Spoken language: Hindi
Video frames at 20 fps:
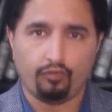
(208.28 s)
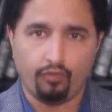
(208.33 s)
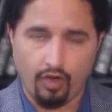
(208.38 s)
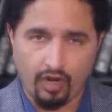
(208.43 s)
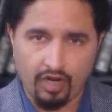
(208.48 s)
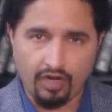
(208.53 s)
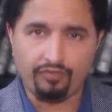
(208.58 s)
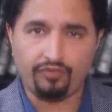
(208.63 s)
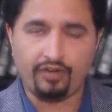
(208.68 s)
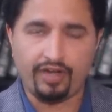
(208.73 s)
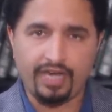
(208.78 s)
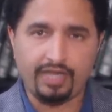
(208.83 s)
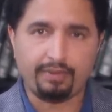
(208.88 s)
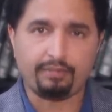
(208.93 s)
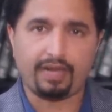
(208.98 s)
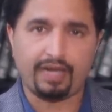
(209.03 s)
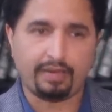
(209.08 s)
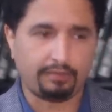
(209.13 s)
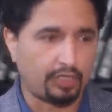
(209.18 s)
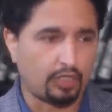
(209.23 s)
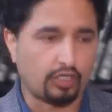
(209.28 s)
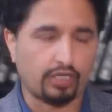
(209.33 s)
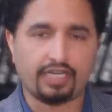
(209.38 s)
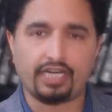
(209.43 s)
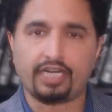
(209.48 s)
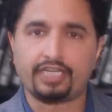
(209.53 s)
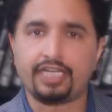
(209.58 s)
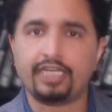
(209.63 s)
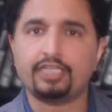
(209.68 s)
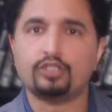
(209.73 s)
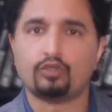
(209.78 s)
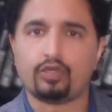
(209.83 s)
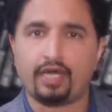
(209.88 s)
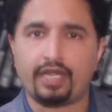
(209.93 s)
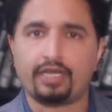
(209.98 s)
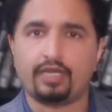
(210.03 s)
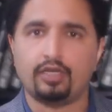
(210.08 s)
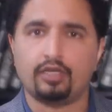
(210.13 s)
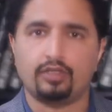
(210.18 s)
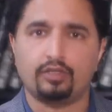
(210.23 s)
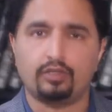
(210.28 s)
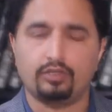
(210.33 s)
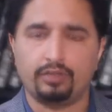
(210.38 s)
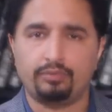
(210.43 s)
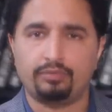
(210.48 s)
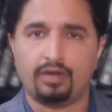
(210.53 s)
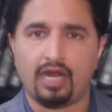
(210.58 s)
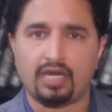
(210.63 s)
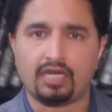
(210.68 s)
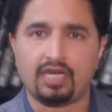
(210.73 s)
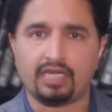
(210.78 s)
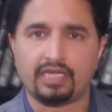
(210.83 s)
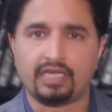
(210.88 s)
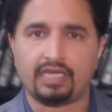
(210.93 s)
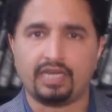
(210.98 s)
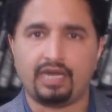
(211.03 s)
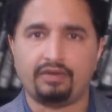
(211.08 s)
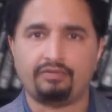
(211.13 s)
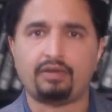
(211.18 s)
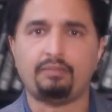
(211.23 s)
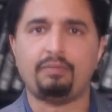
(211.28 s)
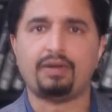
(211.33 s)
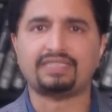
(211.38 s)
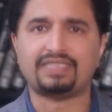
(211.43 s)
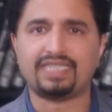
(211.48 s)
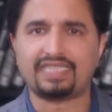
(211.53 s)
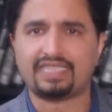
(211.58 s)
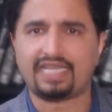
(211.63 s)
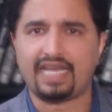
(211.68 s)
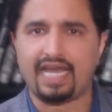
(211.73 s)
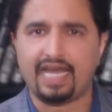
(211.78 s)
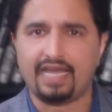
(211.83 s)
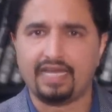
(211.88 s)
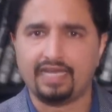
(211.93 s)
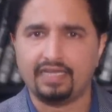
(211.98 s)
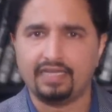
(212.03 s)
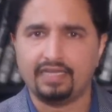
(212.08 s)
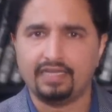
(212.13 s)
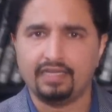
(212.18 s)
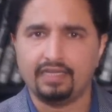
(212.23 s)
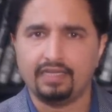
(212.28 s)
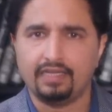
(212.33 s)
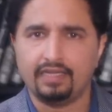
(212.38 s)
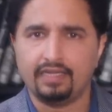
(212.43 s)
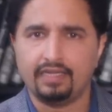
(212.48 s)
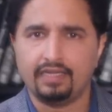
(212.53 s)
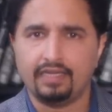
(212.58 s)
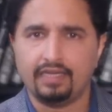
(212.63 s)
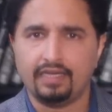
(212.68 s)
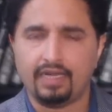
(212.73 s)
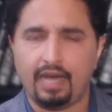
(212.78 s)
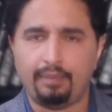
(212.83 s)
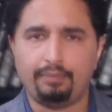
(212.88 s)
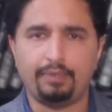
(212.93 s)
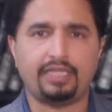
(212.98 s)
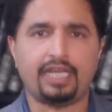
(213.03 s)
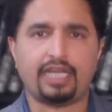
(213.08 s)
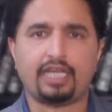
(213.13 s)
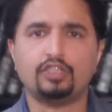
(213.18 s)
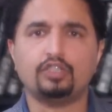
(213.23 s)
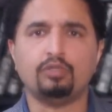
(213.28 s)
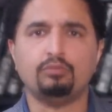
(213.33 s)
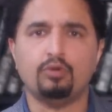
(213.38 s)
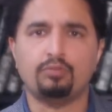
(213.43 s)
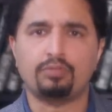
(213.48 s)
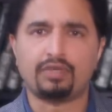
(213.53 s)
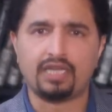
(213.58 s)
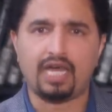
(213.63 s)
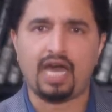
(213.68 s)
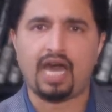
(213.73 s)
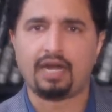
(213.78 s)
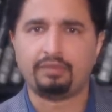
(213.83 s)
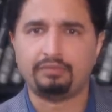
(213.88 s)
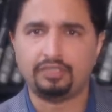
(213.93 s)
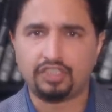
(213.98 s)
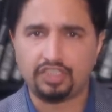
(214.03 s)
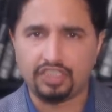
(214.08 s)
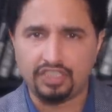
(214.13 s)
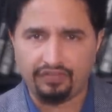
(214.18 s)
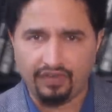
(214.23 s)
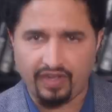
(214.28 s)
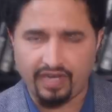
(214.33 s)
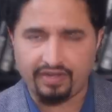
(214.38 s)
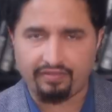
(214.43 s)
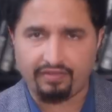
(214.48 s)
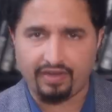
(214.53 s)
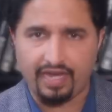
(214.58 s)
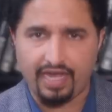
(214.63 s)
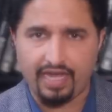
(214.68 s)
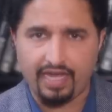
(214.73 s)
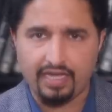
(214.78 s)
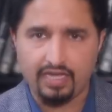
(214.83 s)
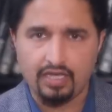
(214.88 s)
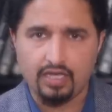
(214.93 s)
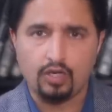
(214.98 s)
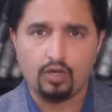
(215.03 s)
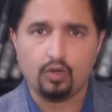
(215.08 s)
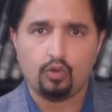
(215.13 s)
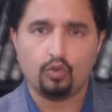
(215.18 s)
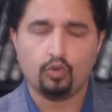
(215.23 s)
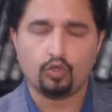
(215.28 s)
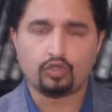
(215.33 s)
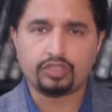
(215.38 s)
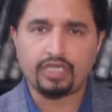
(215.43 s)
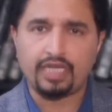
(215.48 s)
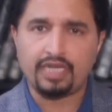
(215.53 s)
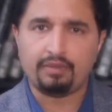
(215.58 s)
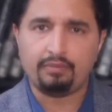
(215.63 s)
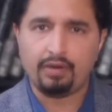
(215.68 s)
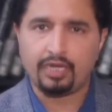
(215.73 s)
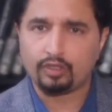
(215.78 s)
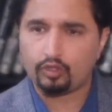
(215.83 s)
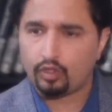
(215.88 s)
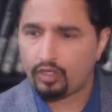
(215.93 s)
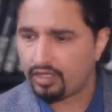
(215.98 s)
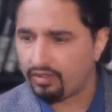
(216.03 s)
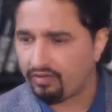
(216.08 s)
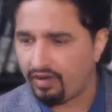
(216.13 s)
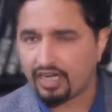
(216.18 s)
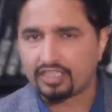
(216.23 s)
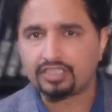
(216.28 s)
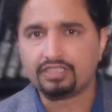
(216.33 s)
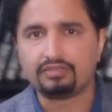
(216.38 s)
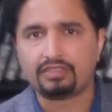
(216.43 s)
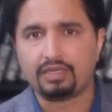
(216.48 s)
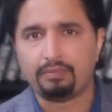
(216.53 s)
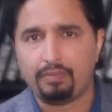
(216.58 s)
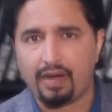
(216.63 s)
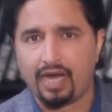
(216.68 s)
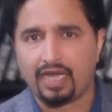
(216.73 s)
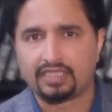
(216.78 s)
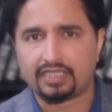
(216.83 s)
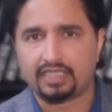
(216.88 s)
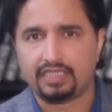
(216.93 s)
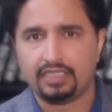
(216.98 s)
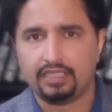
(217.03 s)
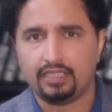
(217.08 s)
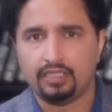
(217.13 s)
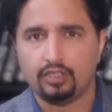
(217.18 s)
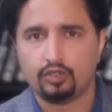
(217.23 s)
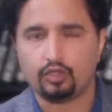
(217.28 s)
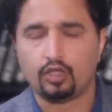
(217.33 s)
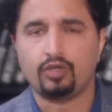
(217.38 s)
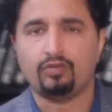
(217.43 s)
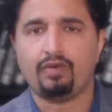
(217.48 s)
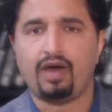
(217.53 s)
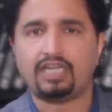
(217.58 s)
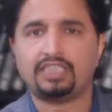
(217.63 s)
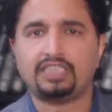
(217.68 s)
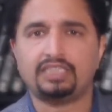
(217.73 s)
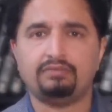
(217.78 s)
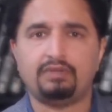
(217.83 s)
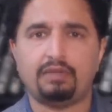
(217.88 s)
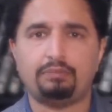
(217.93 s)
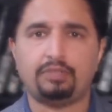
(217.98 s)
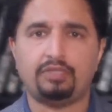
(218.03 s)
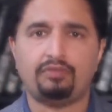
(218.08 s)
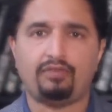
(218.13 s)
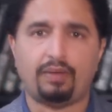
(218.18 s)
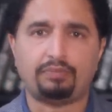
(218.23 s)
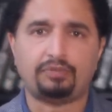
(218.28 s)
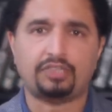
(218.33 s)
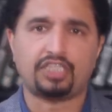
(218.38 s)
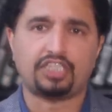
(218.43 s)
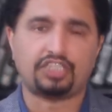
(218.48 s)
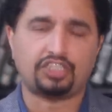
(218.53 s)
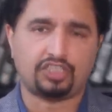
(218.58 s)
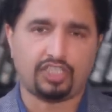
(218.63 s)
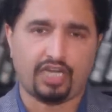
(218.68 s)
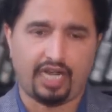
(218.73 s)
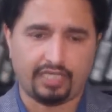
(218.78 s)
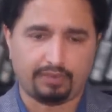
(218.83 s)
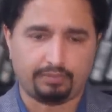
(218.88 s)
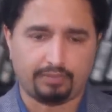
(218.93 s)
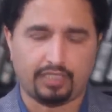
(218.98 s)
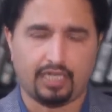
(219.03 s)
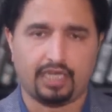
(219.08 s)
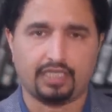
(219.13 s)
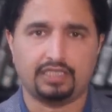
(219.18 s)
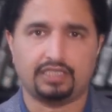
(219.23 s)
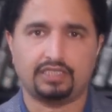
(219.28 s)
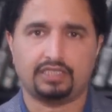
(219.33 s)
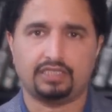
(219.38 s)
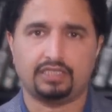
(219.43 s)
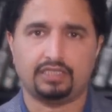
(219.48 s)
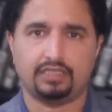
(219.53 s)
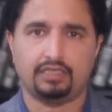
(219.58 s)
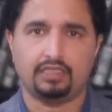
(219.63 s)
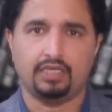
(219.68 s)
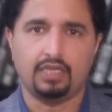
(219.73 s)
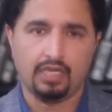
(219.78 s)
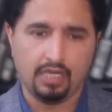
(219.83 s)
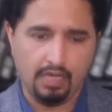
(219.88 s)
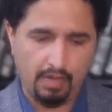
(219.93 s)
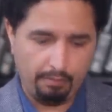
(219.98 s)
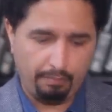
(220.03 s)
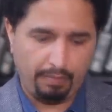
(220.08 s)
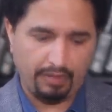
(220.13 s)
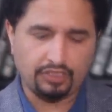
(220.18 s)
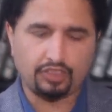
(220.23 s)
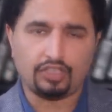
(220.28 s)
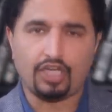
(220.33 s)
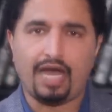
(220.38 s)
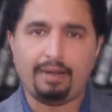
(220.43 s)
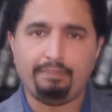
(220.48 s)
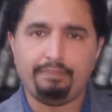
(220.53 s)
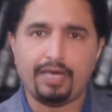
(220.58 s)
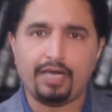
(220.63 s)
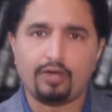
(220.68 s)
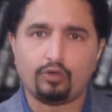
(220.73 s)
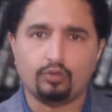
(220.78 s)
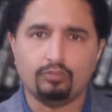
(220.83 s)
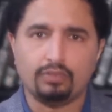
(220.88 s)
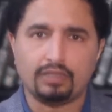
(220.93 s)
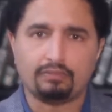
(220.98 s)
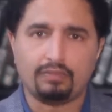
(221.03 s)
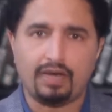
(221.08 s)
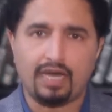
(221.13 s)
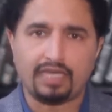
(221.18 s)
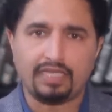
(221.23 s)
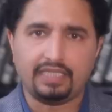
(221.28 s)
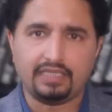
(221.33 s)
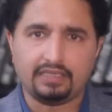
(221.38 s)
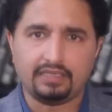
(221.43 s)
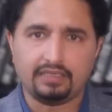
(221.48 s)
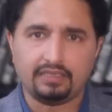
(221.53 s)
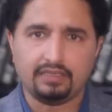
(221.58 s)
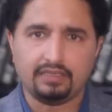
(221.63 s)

फॉरन फंडिंग पर अब जो इकट्ठे जो कार्य इमरान खान के खिलाफ का मकसद क्या है अभी देखें जो मुमकिन आर्मी चीफ आने वाला है उसके नुमाइंदों ने नवाज शरीफ से बात की तो नवाज शरीफ ने अपनी वापसी की शराय बता दी सीधी सीधी पंजाब में हुकूमत मांगी